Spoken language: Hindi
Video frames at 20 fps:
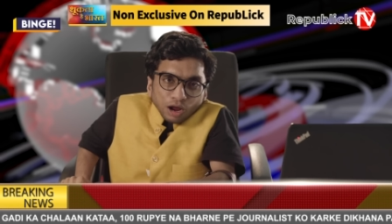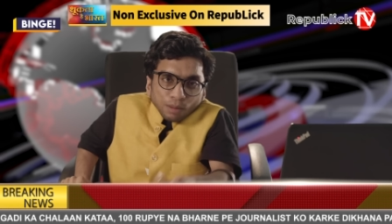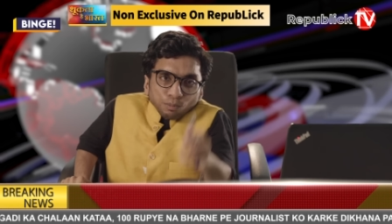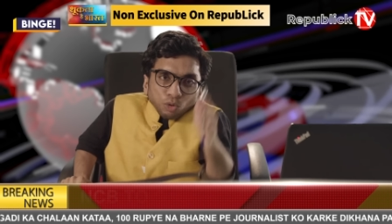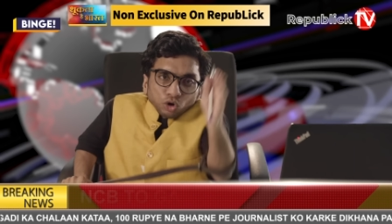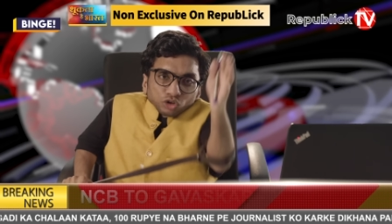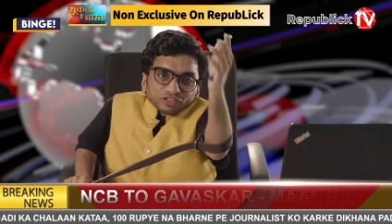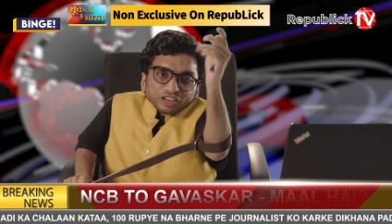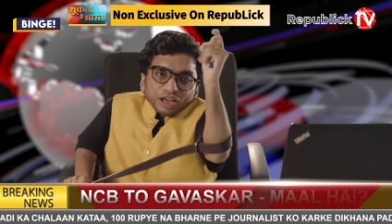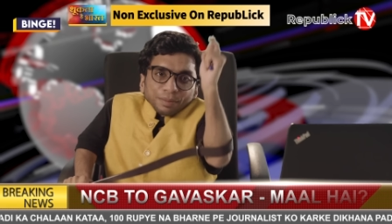
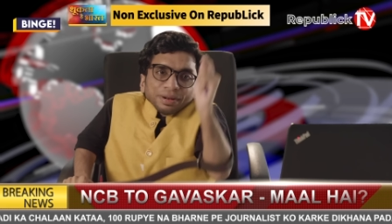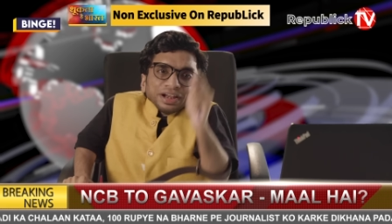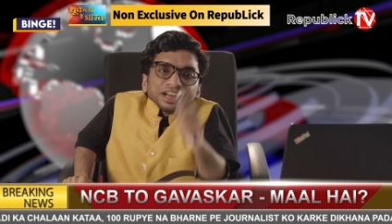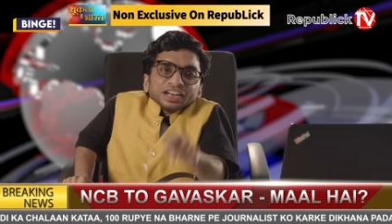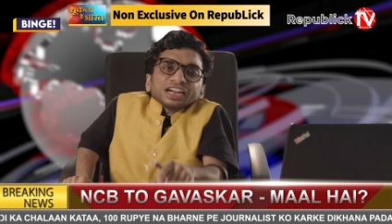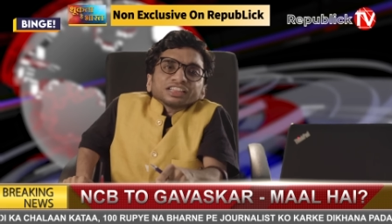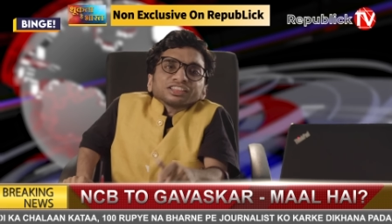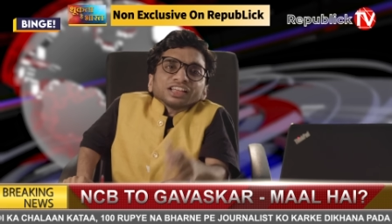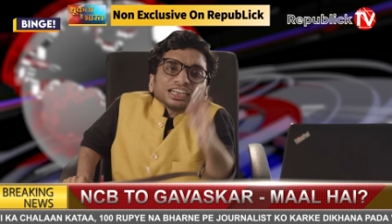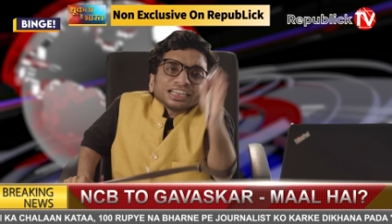बूथ से भी नहीं
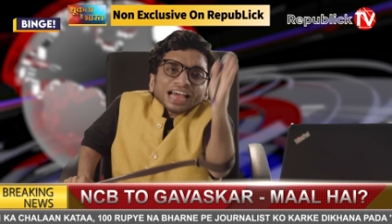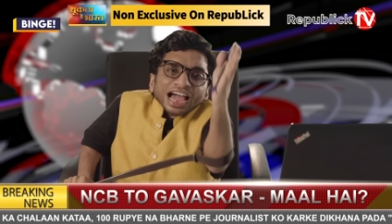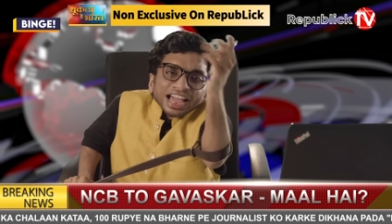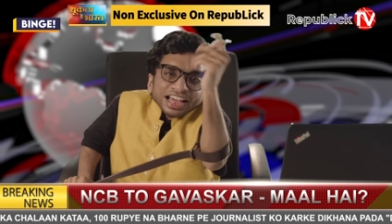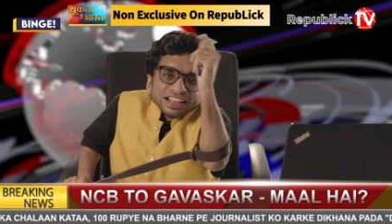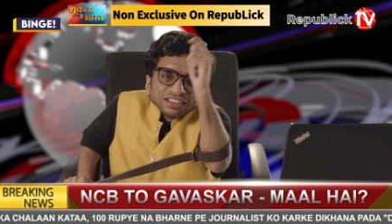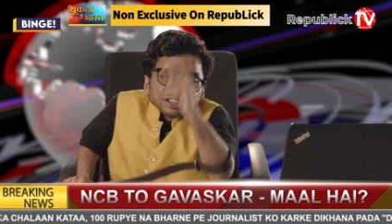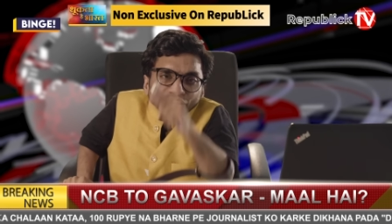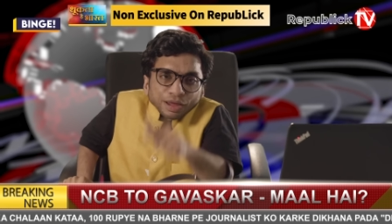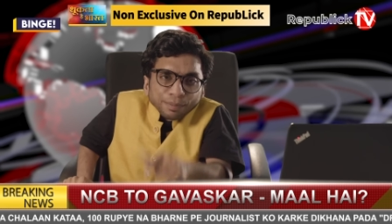डरता
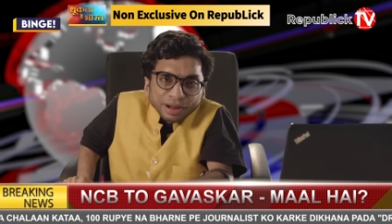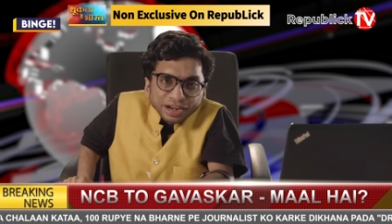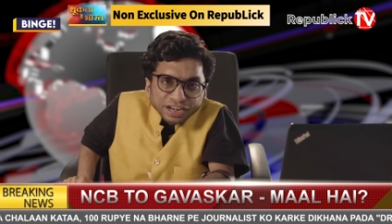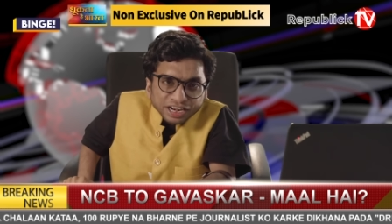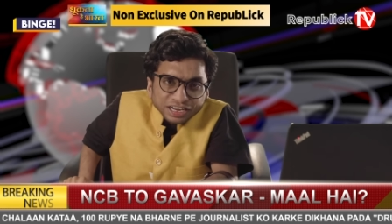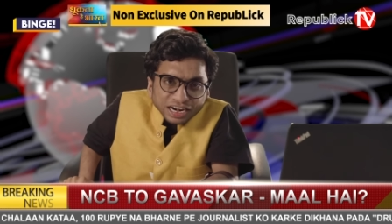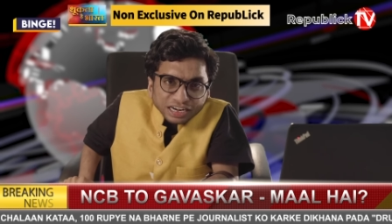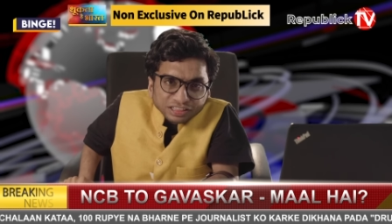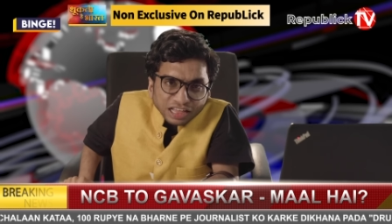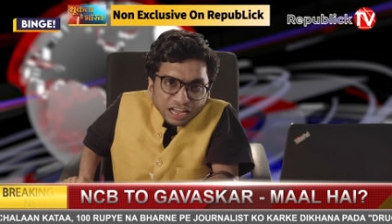डायन से भी नहीं
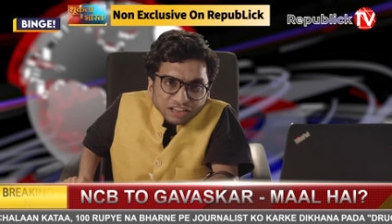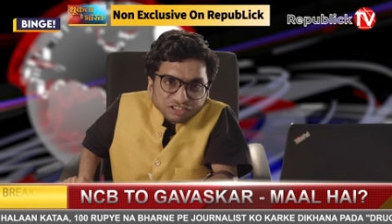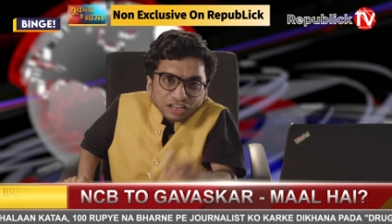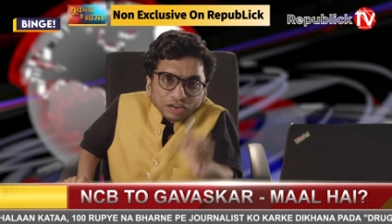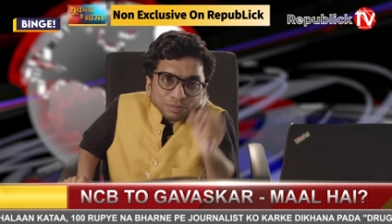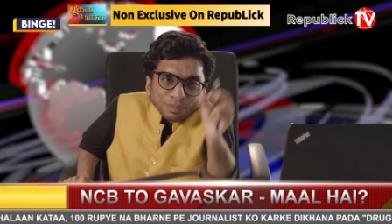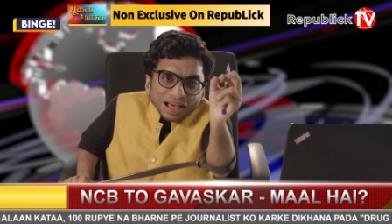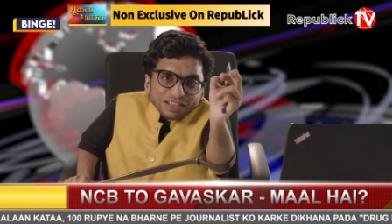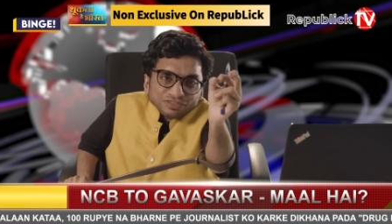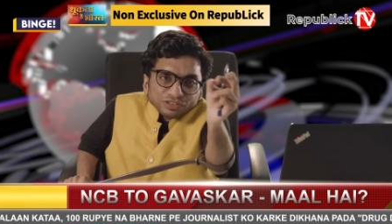डरता
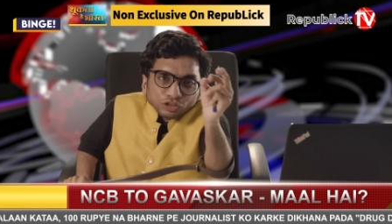सलमान